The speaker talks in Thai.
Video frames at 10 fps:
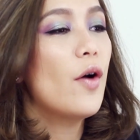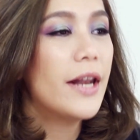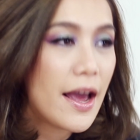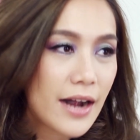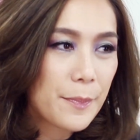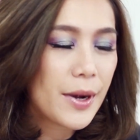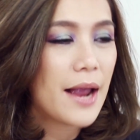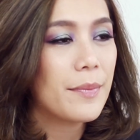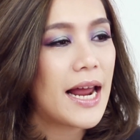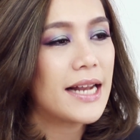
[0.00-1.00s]
โดยได้รับแร
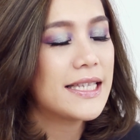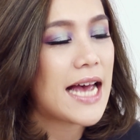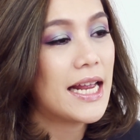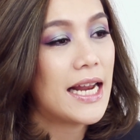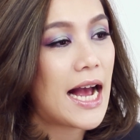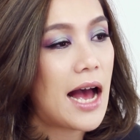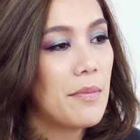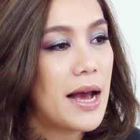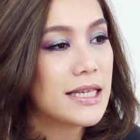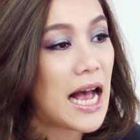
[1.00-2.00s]
งบันดาลใจนะคะ
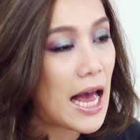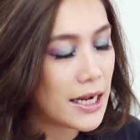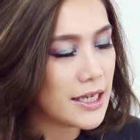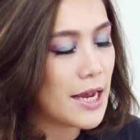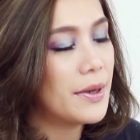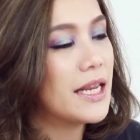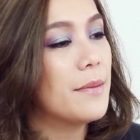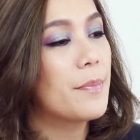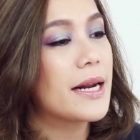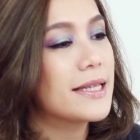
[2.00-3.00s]
มาจากอัญมณี
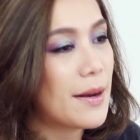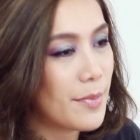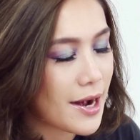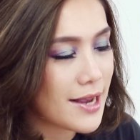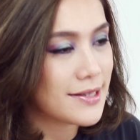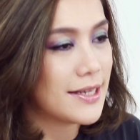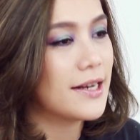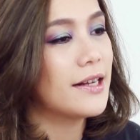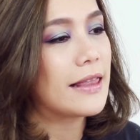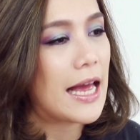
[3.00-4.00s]
ประจำราศี
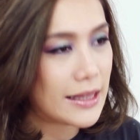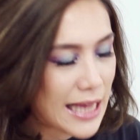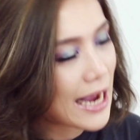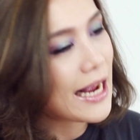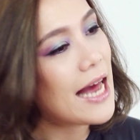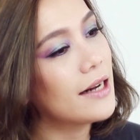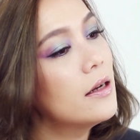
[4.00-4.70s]
เกิดต่างๆกัน